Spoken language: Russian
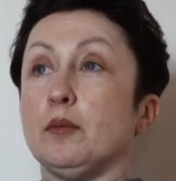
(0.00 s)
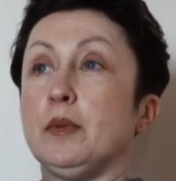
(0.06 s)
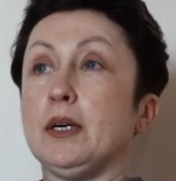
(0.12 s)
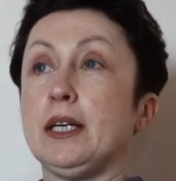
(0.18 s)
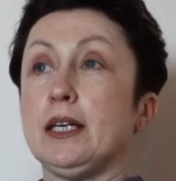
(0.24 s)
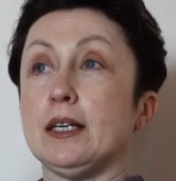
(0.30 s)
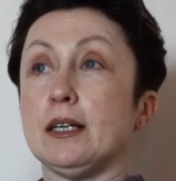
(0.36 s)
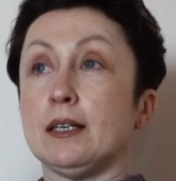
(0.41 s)

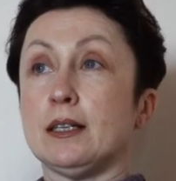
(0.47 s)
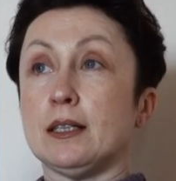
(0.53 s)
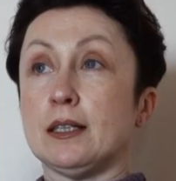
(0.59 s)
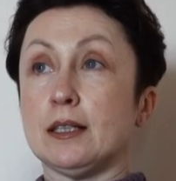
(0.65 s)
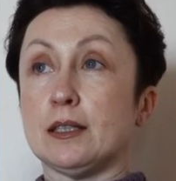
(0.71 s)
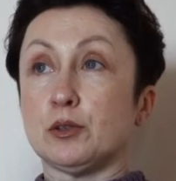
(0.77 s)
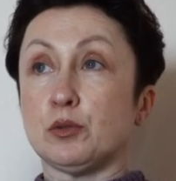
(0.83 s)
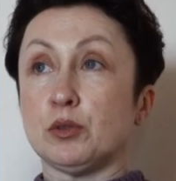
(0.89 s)
Мы
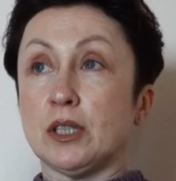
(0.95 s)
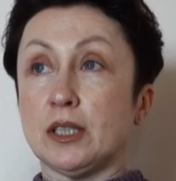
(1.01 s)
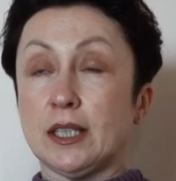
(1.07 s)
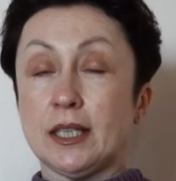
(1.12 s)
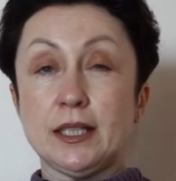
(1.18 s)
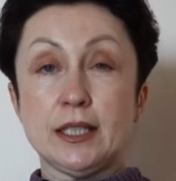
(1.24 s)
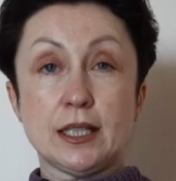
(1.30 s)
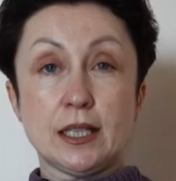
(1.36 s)
а, туда
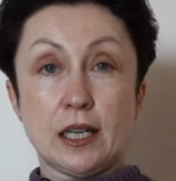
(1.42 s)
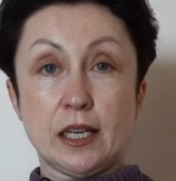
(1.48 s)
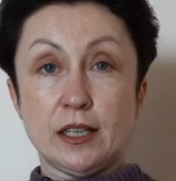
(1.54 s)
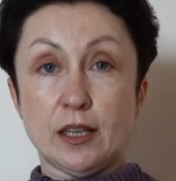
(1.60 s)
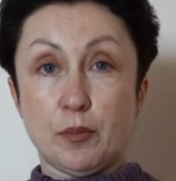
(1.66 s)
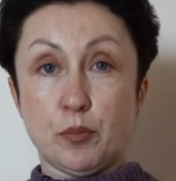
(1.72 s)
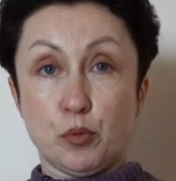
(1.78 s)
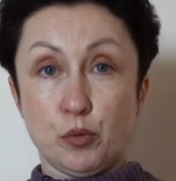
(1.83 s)

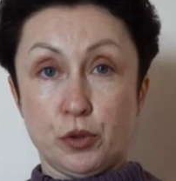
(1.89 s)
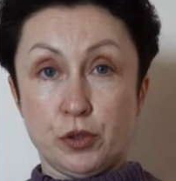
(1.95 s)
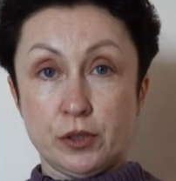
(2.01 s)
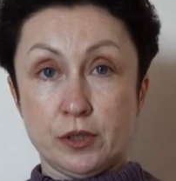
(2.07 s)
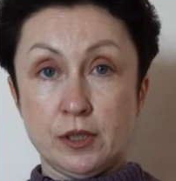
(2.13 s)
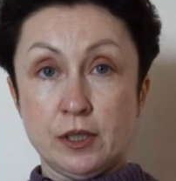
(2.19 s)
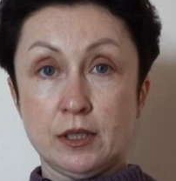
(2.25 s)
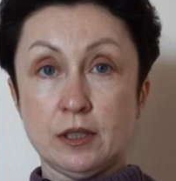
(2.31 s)
доехали на
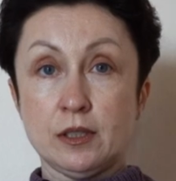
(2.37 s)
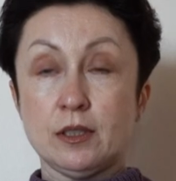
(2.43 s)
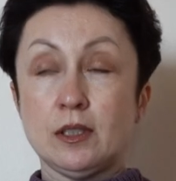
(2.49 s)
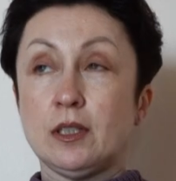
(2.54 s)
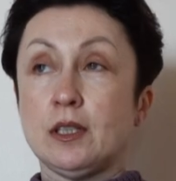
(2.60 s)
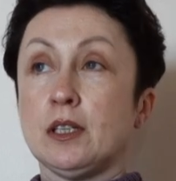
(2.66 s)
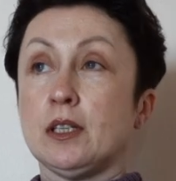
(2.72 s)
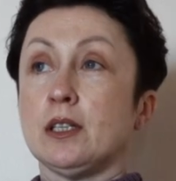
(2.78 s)
поезде,
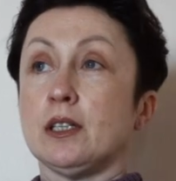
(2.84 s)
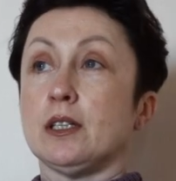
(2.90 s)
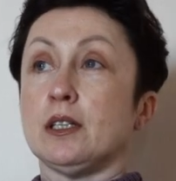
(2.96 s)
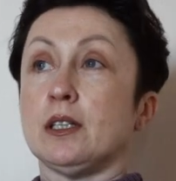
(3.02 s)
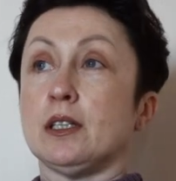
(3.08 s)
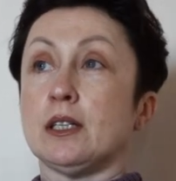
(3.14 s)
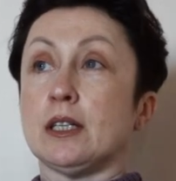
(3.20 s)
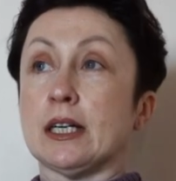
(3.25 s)

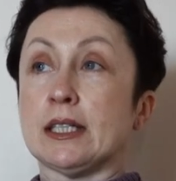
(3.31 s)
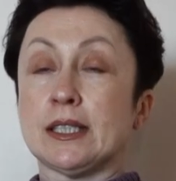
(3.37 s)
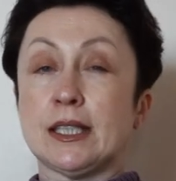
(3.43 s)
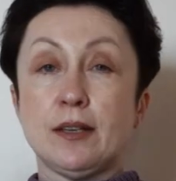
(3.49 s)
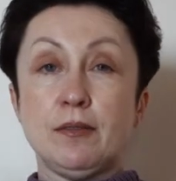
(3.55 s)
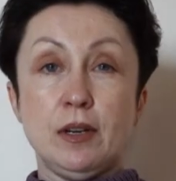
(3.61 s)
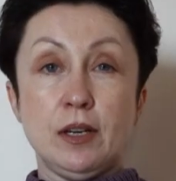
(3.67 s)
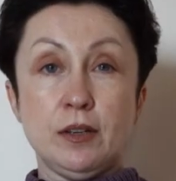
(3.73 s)
а,
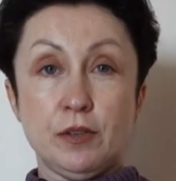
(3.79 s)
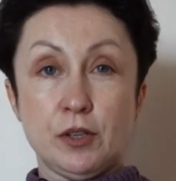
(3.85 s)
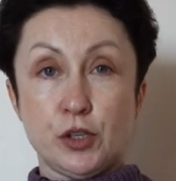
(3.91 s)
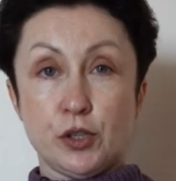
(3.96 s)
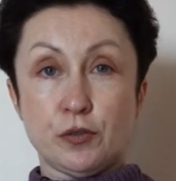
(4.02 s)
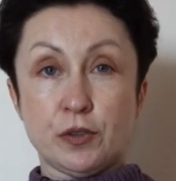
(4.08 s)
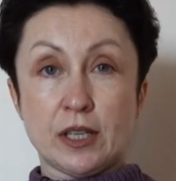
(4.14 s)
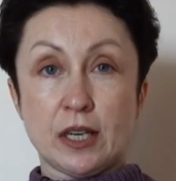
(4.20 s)
оставили
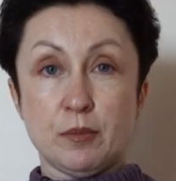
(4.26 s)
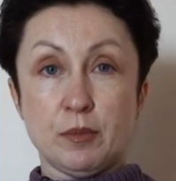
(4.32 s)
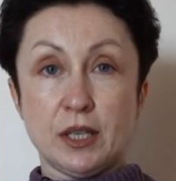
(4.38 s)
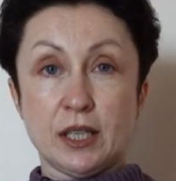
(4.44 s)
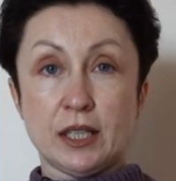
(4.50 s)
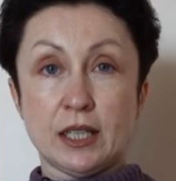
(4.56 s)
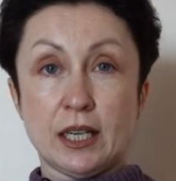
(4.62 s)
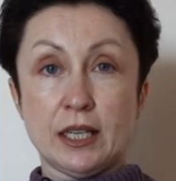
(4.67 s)
вещи в
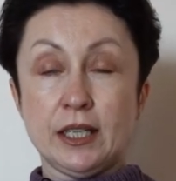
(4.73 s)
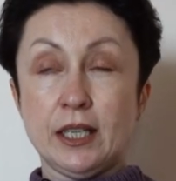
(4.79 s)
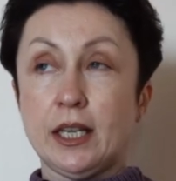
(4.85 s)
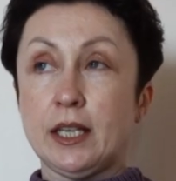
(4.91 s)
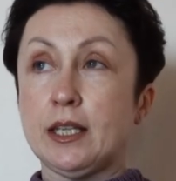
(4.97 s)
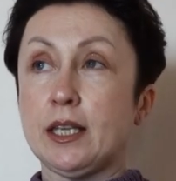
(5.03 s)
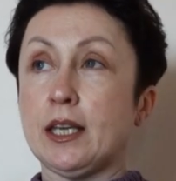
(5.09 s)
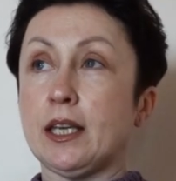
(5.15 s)
камере
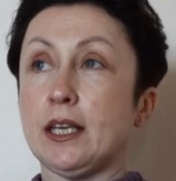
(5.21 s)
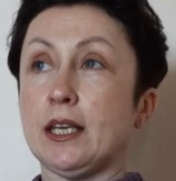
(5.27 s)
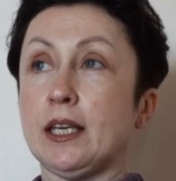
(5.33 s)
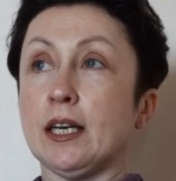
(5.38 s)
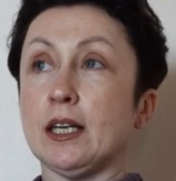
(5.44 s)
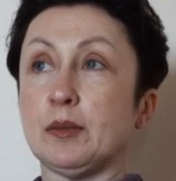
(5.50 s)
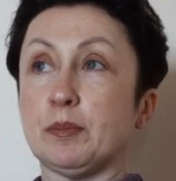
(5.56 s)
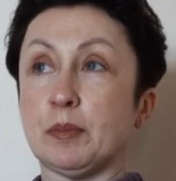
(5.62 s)
хранения
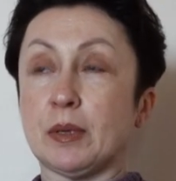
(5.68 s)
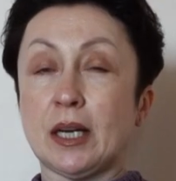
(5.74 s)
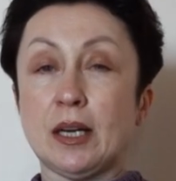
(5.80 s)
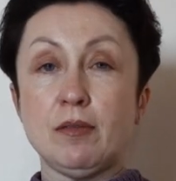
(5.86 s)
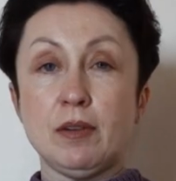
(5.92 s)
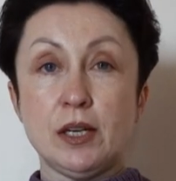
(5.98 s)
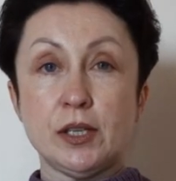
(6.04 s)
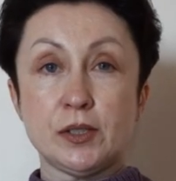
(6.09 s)
и
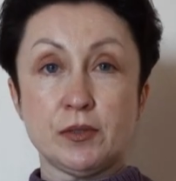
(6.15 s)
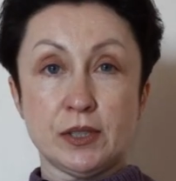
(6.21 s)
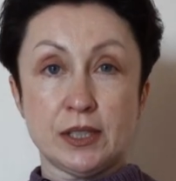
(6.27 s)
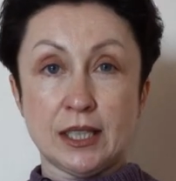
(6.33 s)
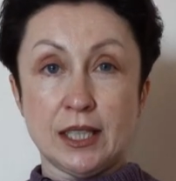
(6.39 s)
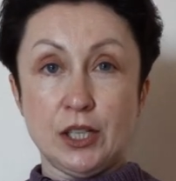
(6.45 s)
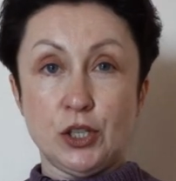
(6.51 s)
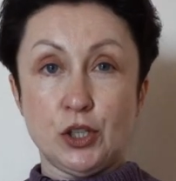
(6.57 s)
отправились в
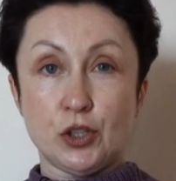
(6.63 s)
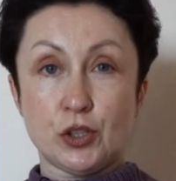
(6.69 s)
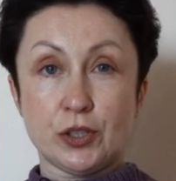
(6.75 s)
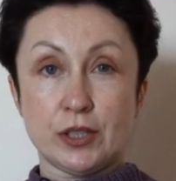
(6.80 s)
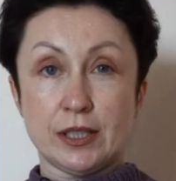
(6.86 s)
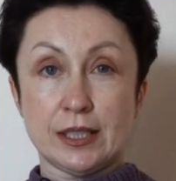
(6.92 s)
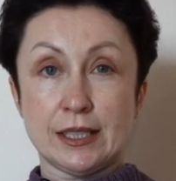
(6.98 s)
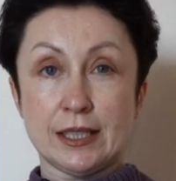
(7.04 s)

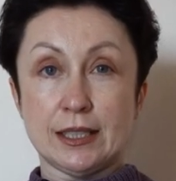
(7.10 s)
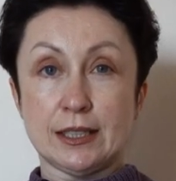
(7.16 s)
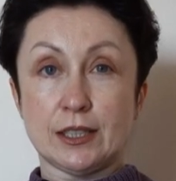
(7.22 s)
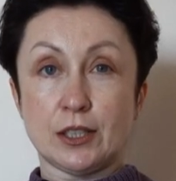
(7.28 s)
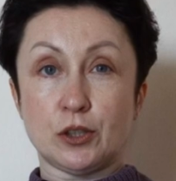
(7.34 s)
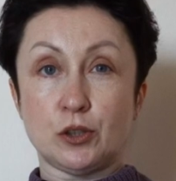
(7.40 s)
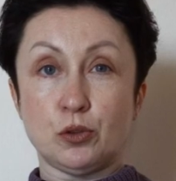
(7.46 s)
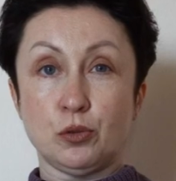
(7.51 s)
исторический
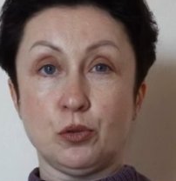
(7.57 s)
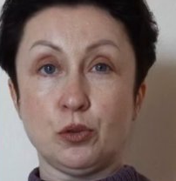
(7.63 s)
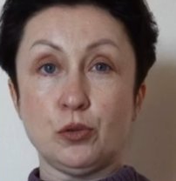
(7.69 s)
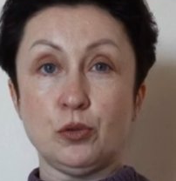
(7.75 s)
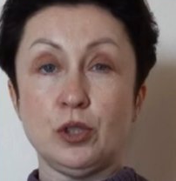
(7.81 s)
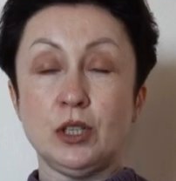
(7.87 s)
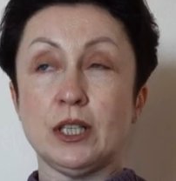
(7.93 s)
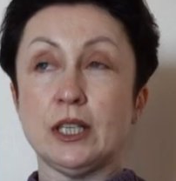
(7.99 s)
центр
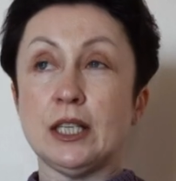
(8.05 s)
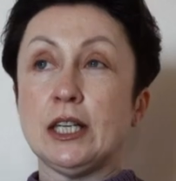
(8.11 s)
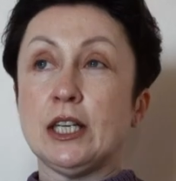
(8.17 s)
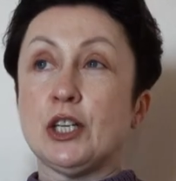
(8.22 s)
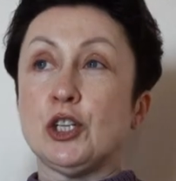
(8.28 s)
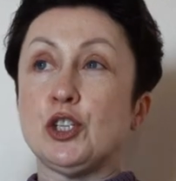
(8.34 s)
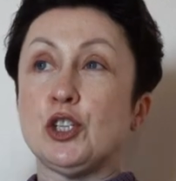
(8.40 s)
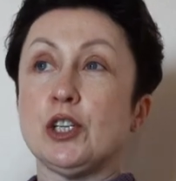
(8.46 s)
Торуни
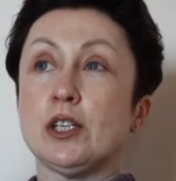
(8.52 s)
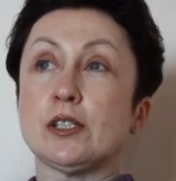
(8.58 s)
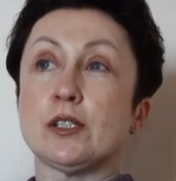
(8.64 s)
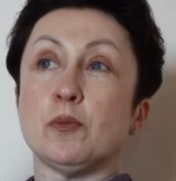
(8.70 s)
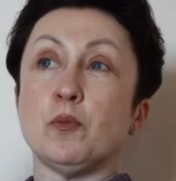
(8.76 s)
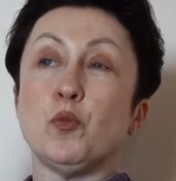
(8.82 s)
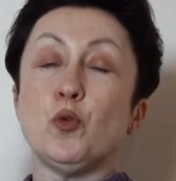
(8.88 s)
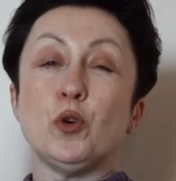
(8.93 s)

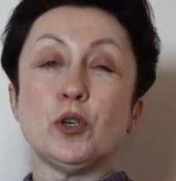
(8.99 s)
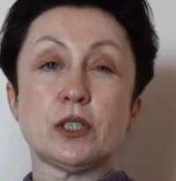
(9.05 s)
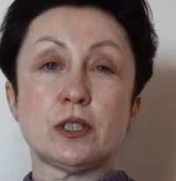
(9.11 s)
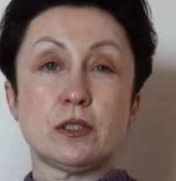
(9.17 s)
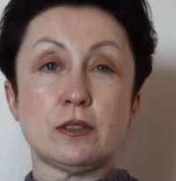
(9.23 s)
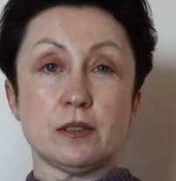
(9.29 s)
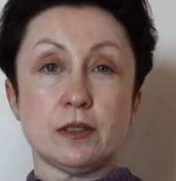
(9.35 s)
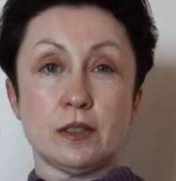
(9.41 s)
через
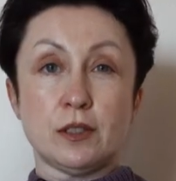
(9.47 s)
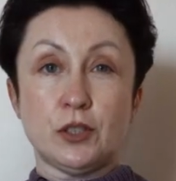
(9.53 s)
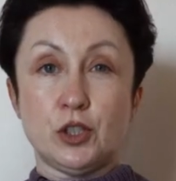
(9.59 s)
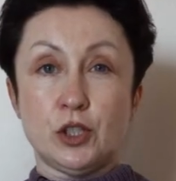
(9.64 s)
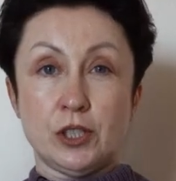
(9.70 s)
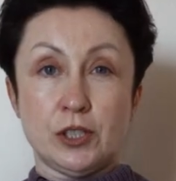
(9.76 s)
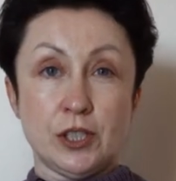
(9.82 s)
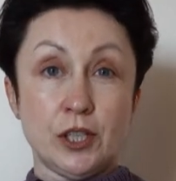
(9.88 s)
мост, а,
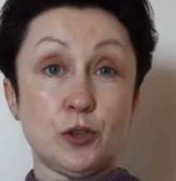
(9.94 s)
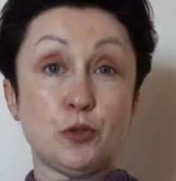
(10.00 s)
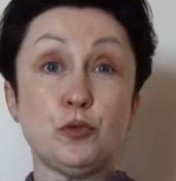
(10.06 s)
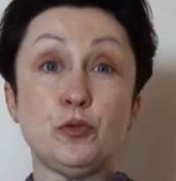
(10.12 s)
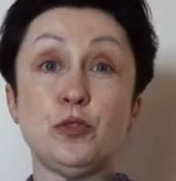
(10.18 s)
через реку